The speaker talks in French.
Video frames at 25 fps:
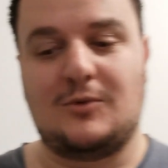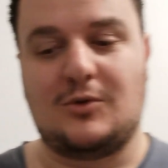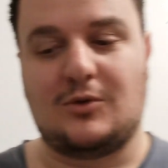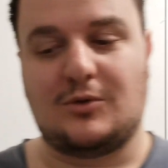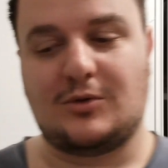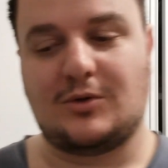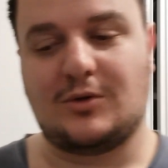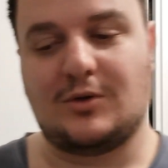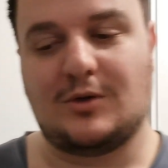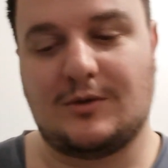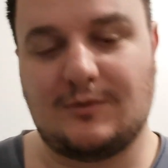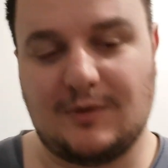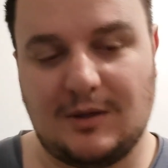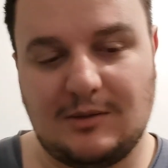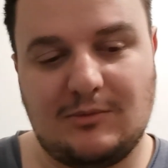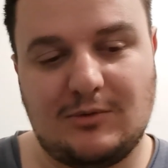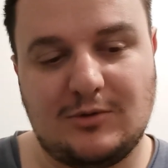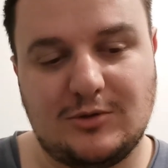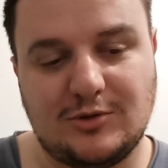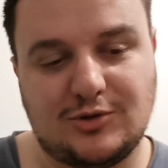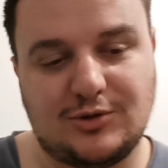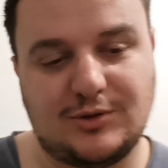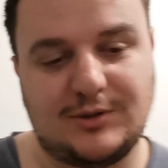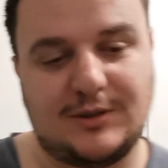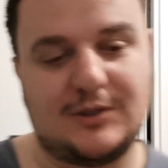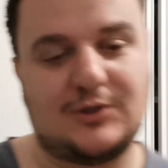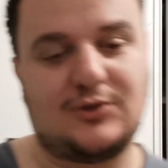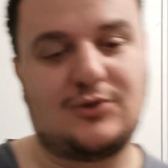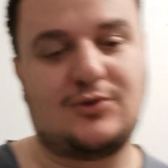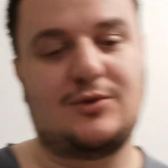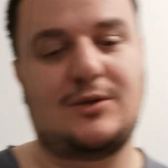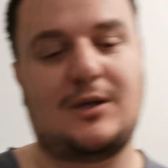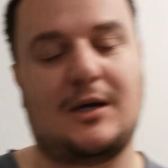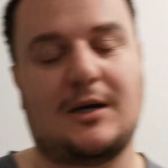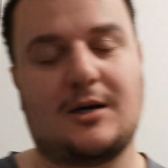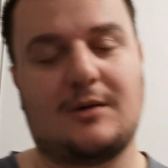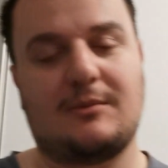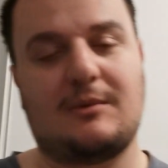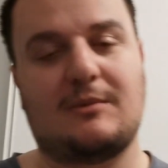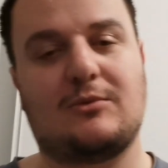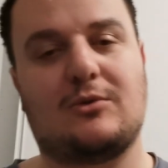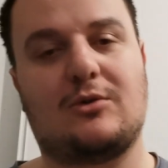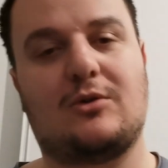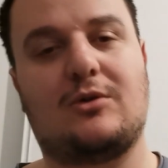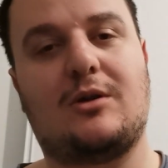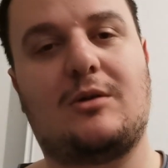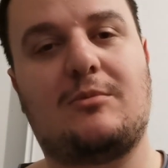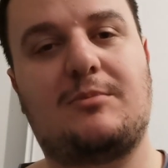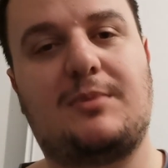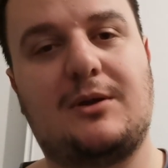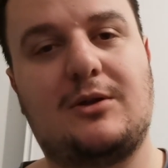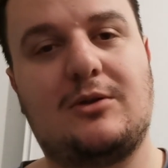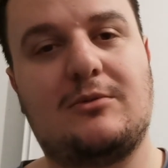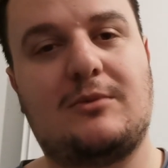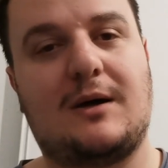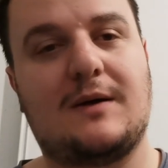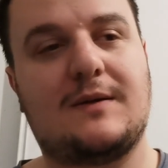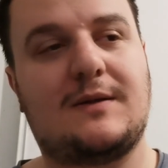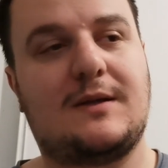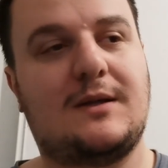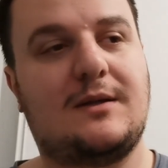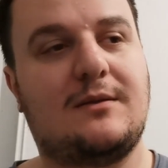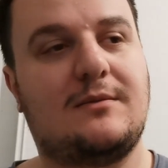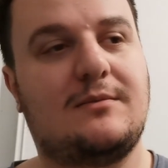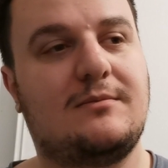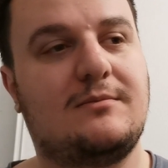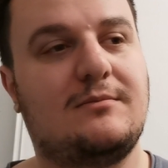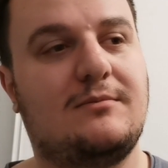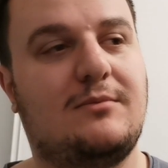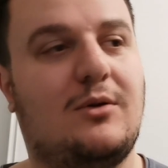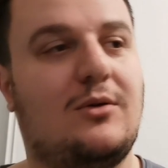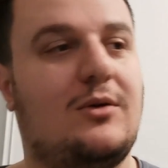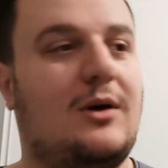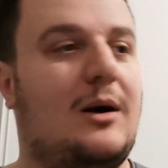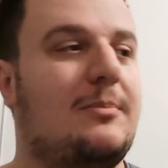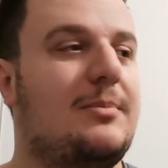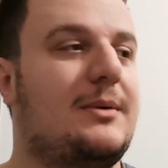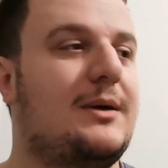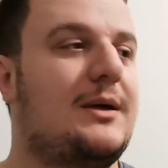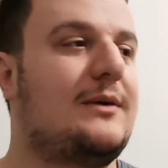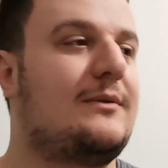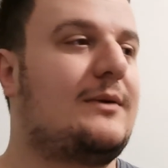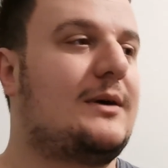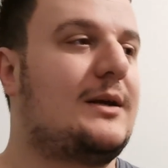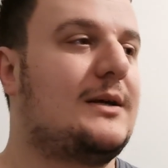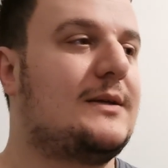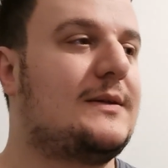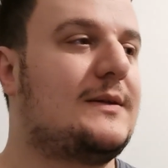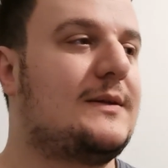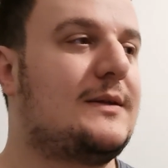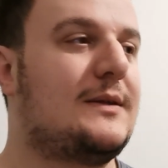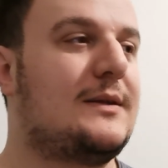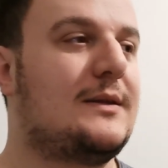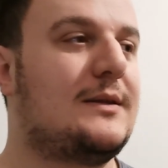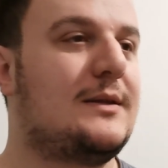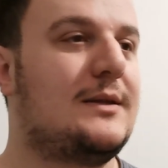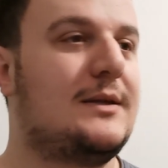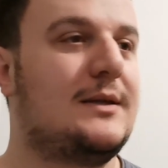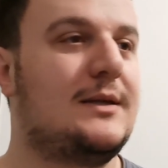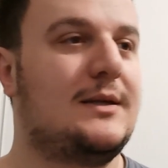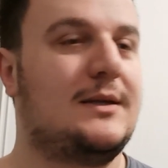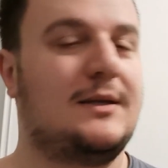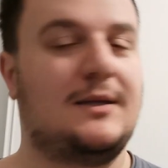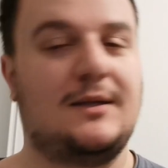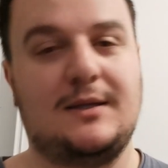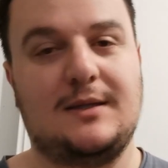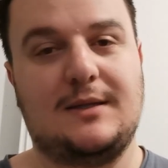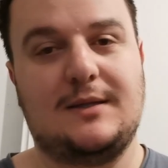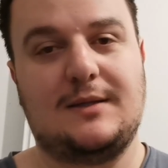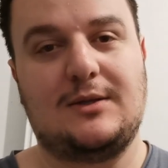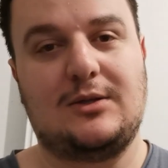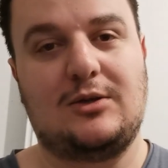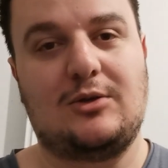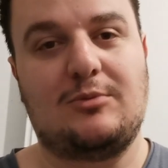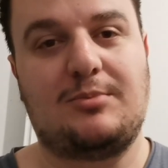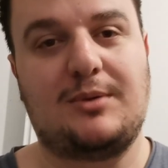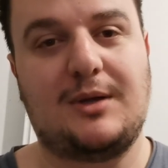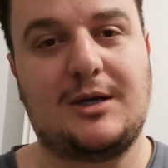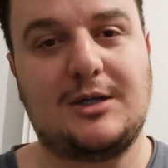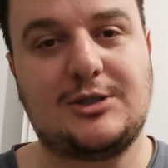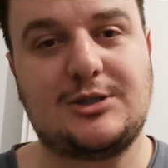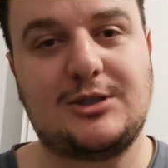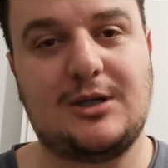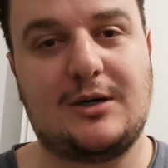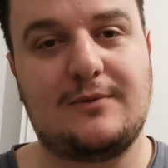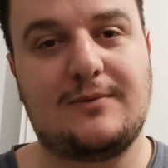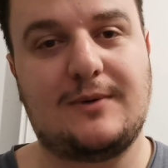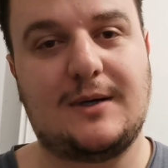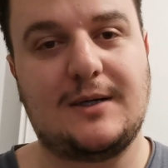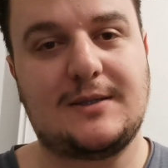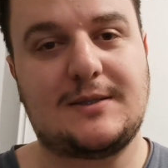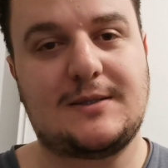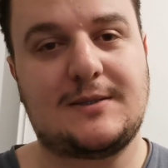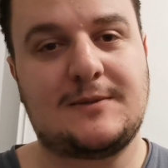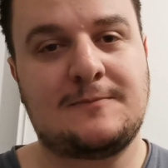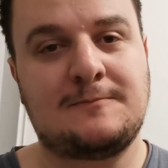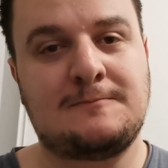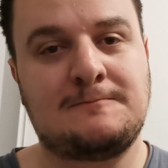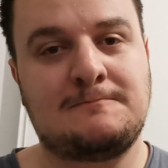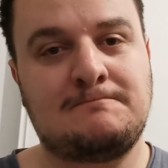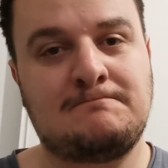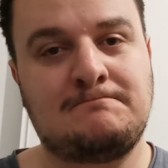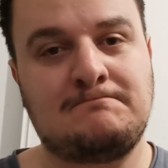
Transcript: Donc euh, vraiment, je suis déçu là quand même de l'Olympique de Marseille. Bon, après, voilà, c'est le PSG en face.